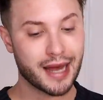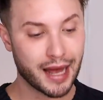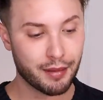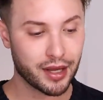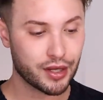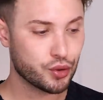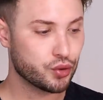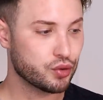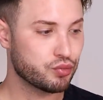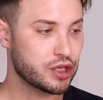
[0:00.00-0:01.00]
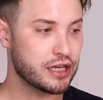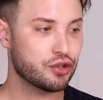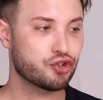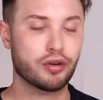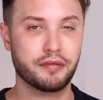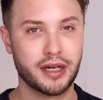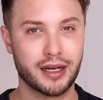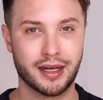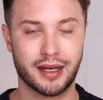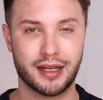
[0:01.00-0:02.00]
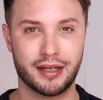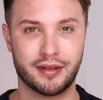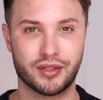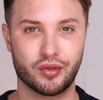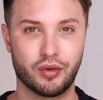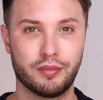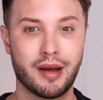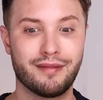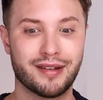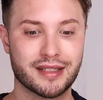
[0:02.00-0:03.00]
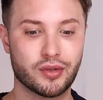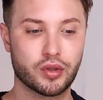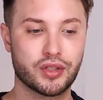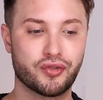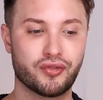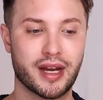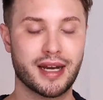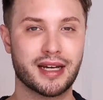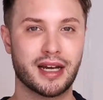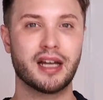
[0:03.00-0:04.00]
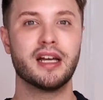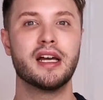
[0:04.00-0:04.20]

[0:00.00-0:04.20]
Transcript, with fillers: aber YouTube stellt schon wieder gerade etwas um, was uns Creator